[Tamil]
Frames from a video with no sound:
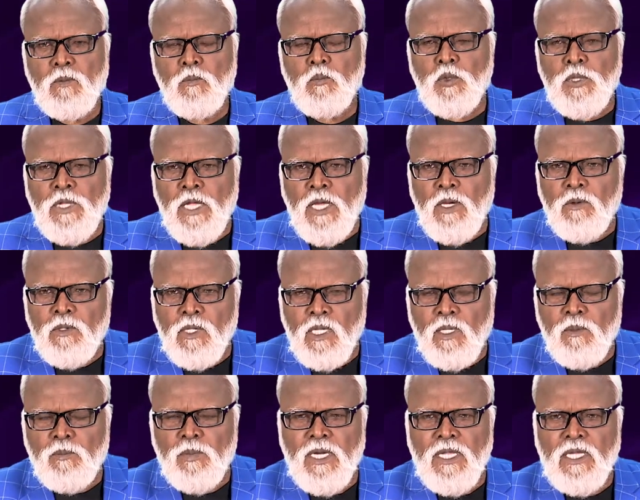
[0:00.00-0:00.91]
புதிய
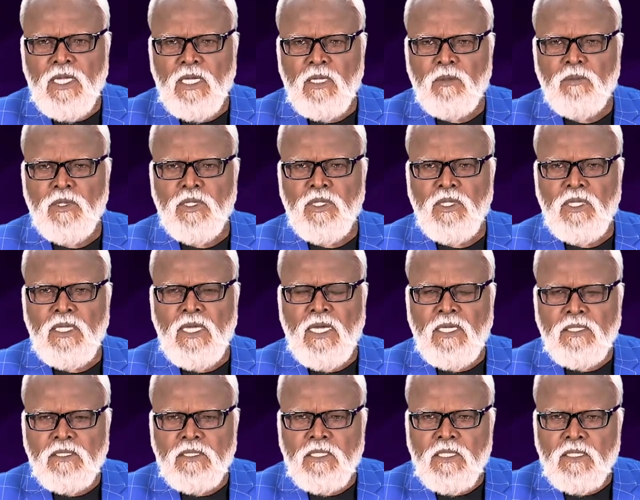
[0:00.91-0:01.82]
உடன்படிக்கை என்பது
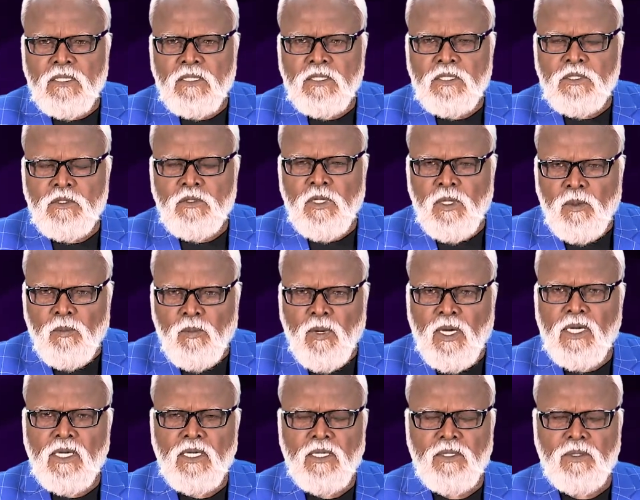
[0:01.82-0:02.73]
இயேசு கிறிஸ்தனுடைய
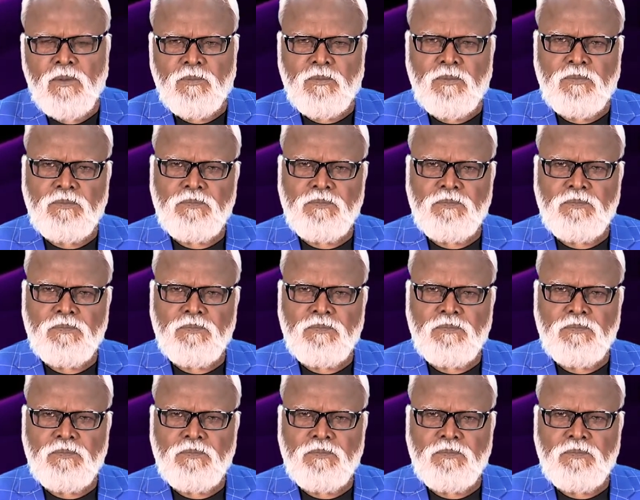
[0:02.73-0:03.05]
மரணம்